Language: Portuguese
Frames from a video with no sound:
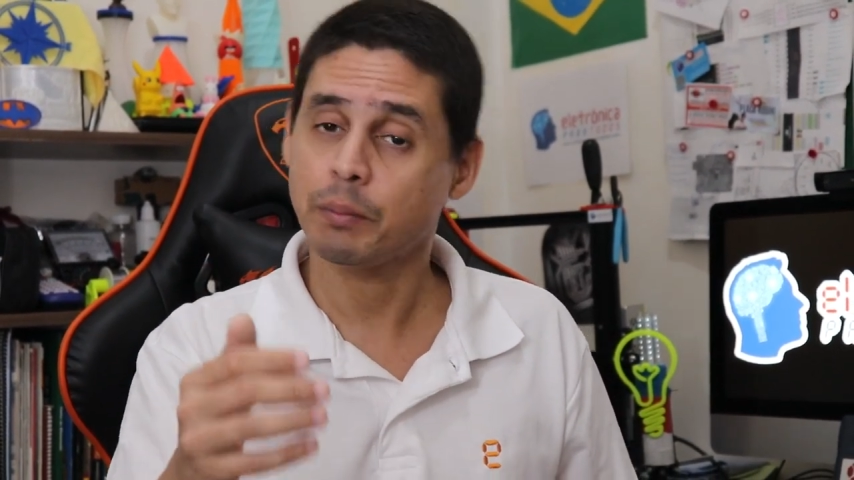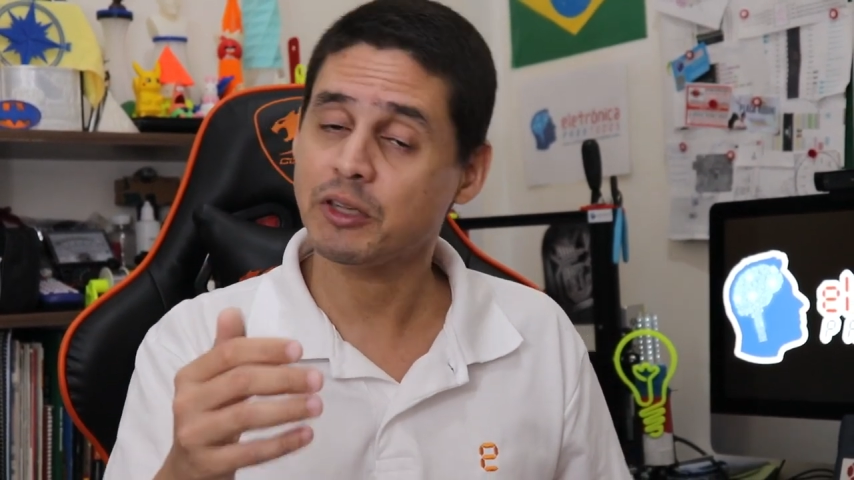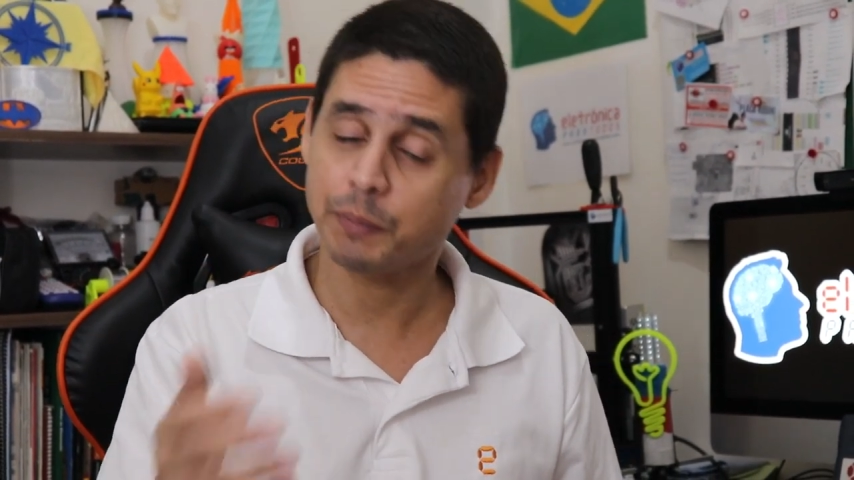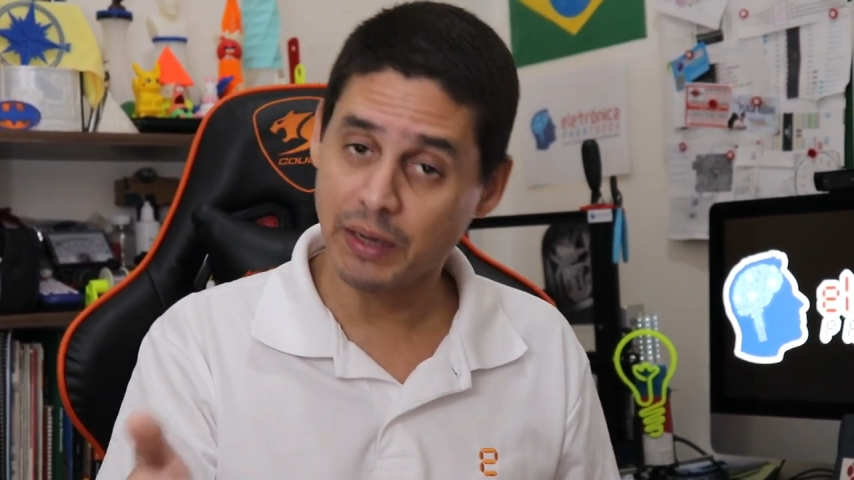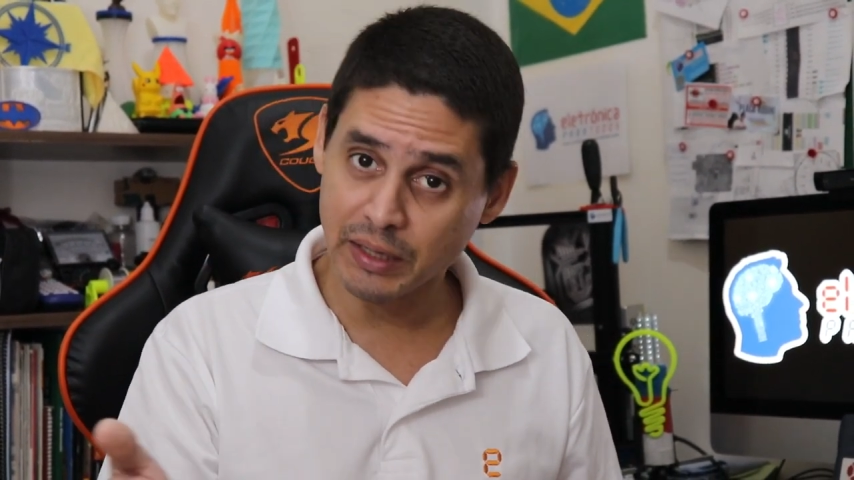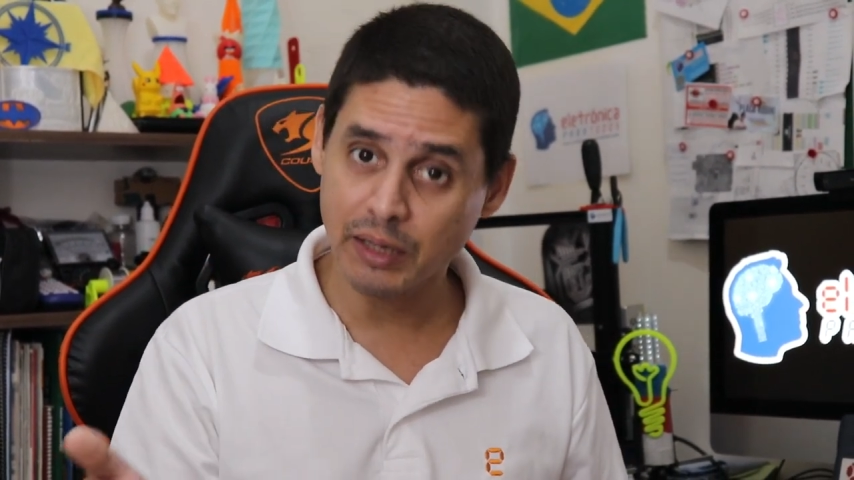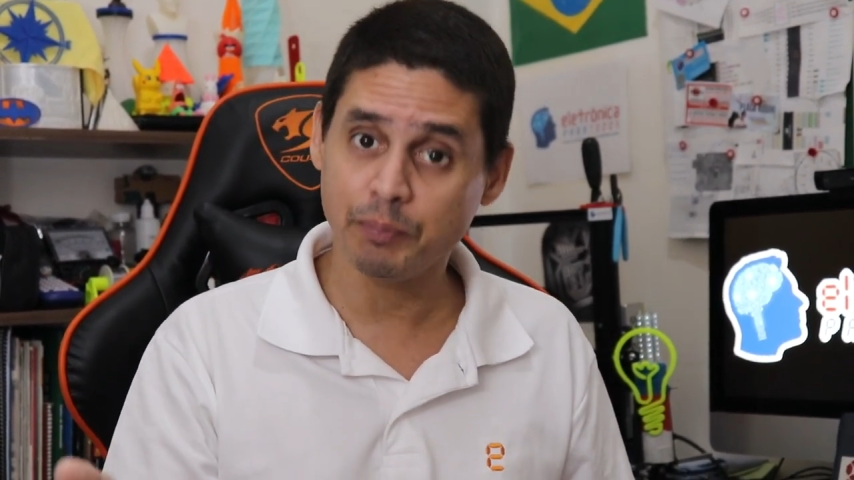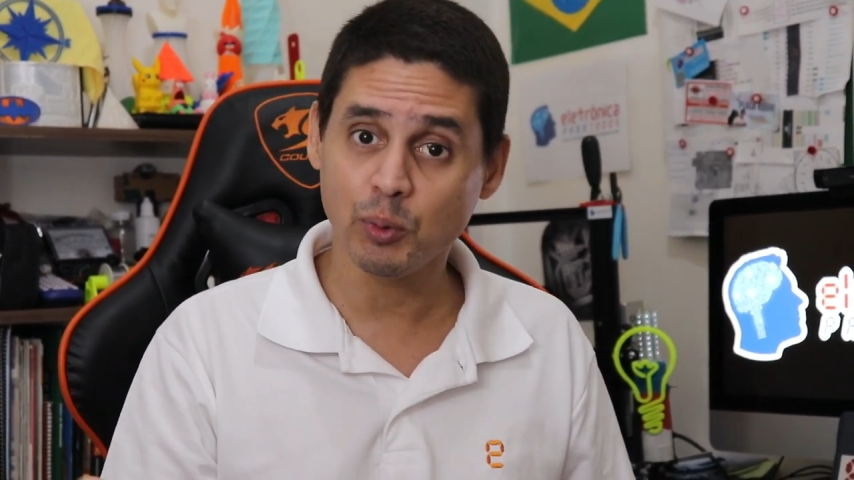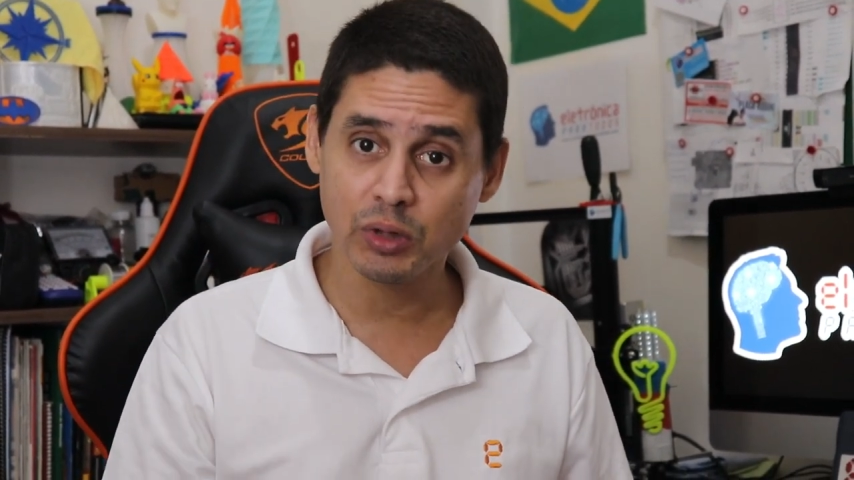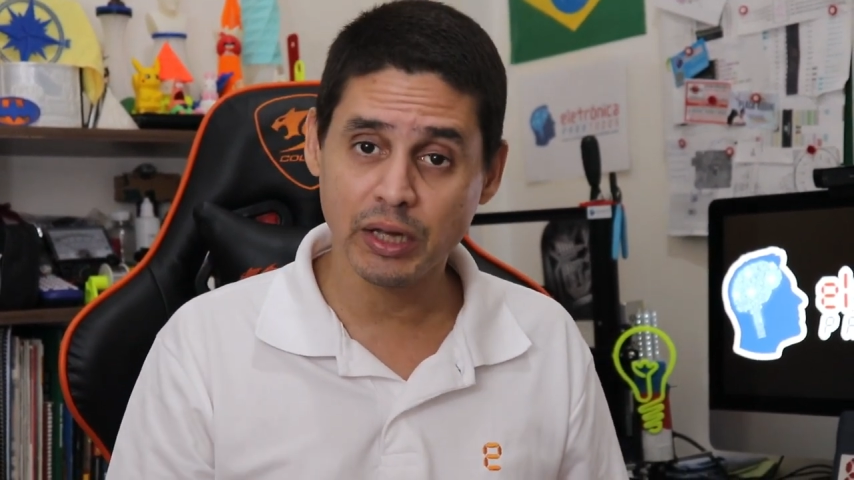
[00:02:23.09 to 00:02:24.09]
mas para quem
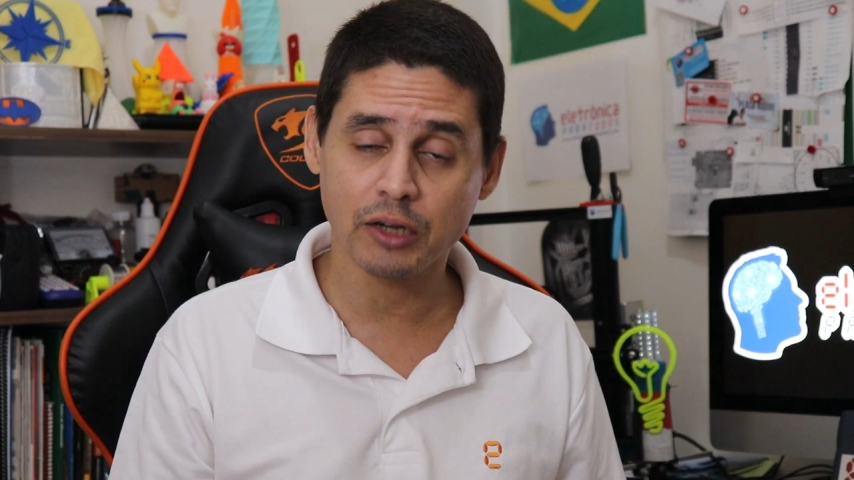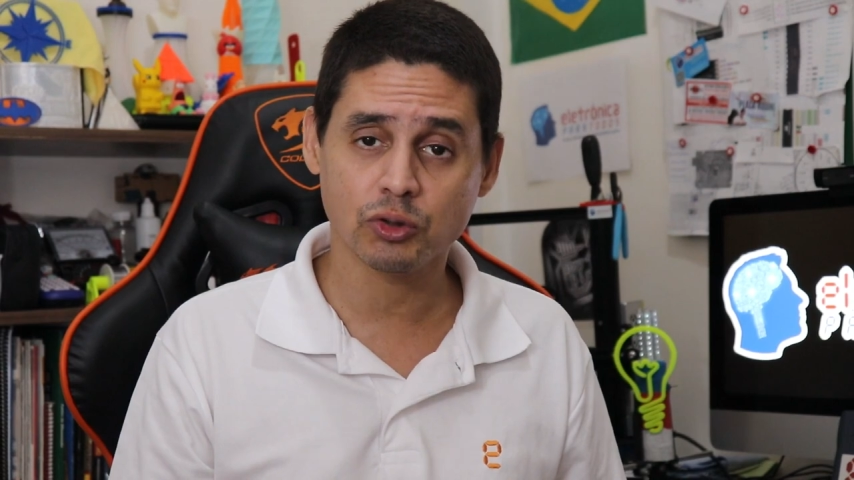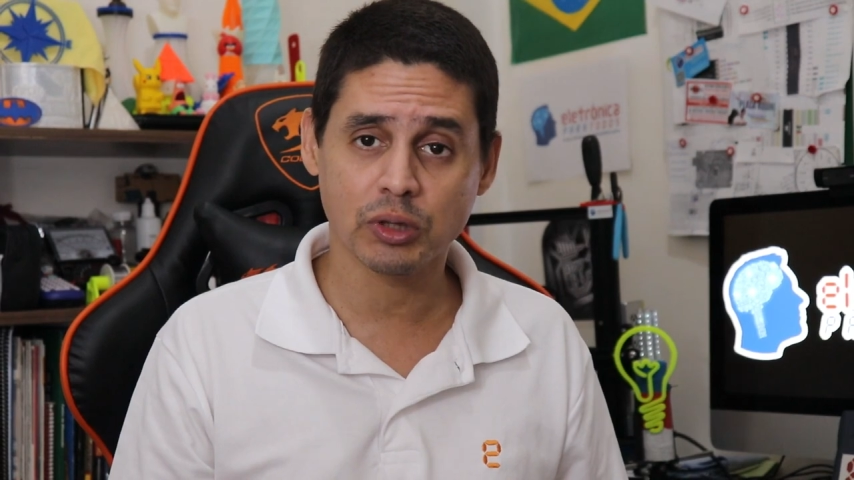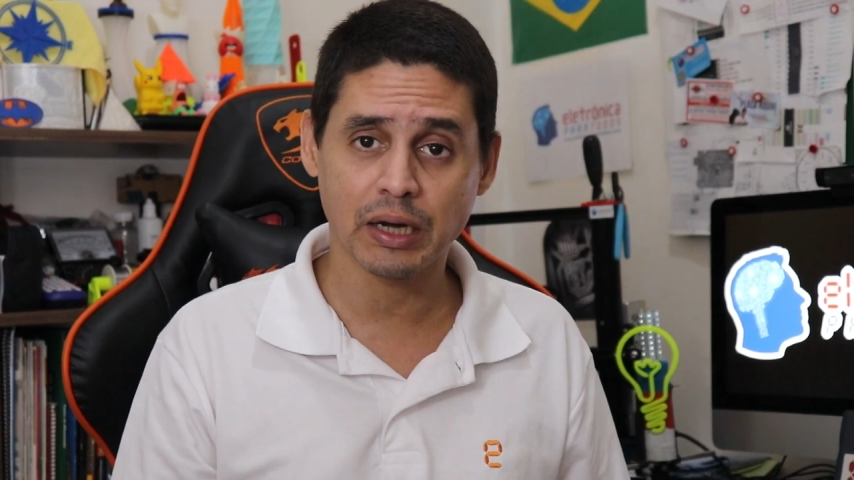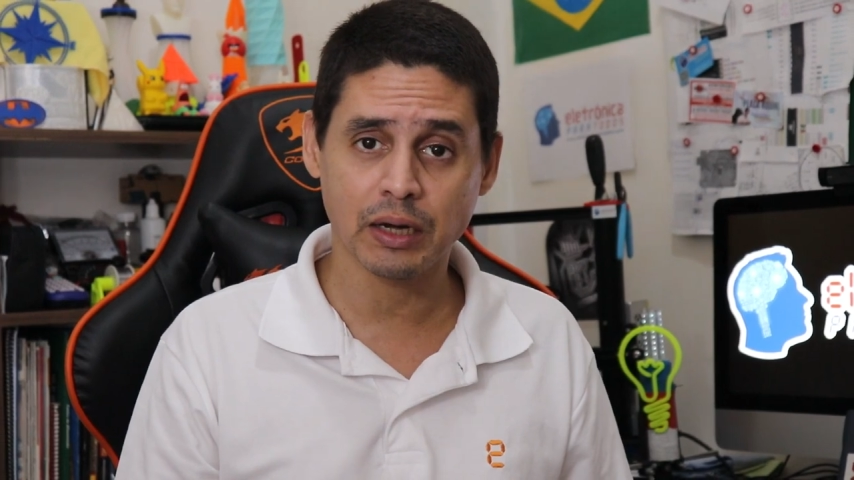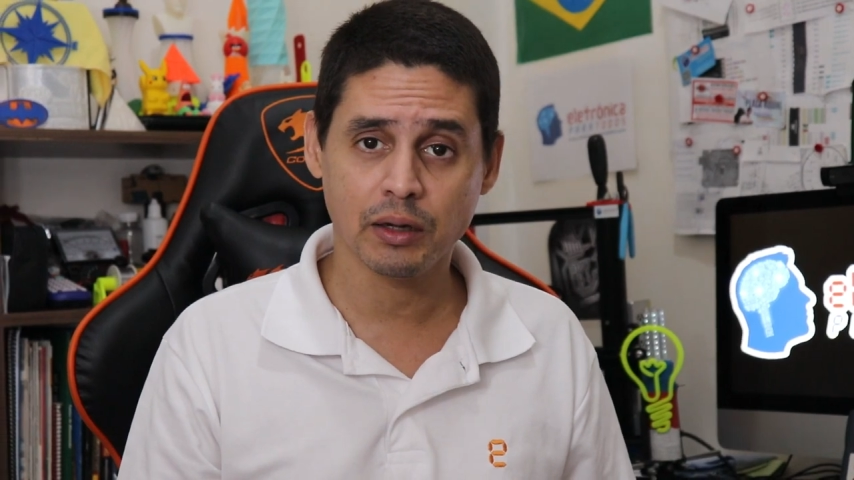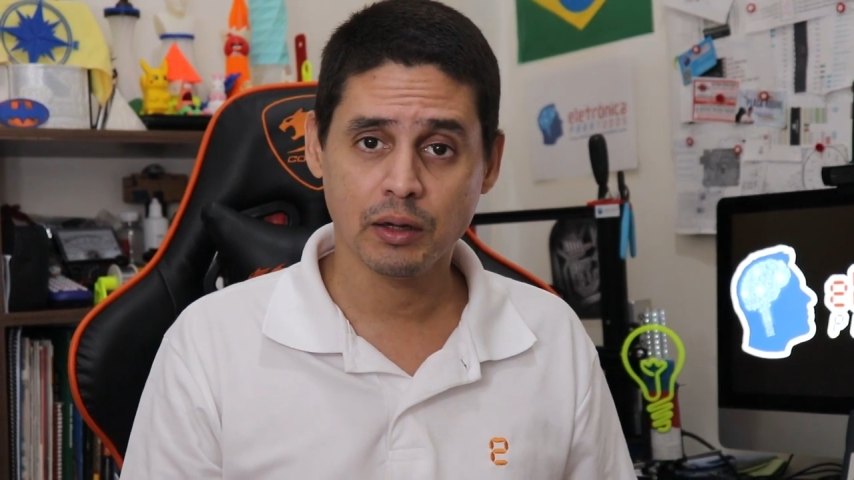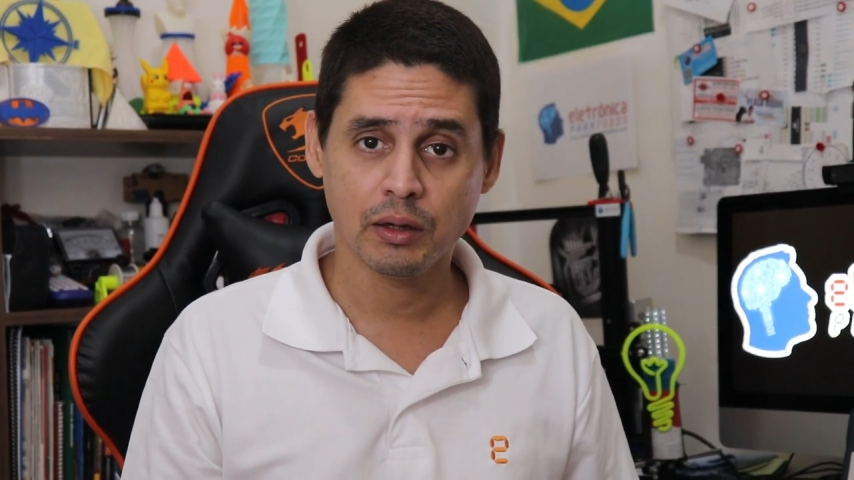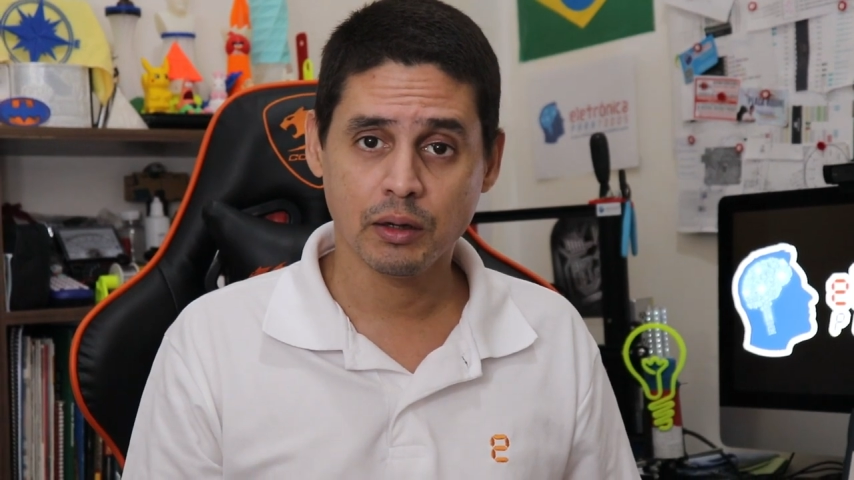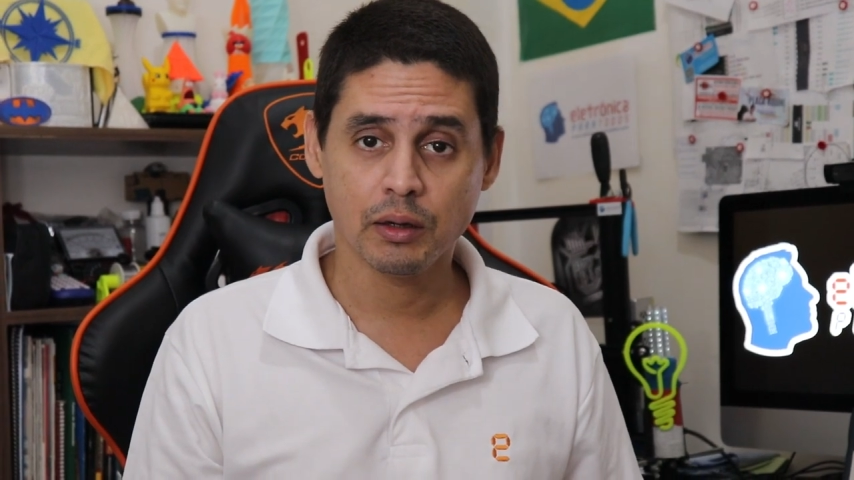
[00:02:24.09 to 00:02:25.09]
puder ajudar,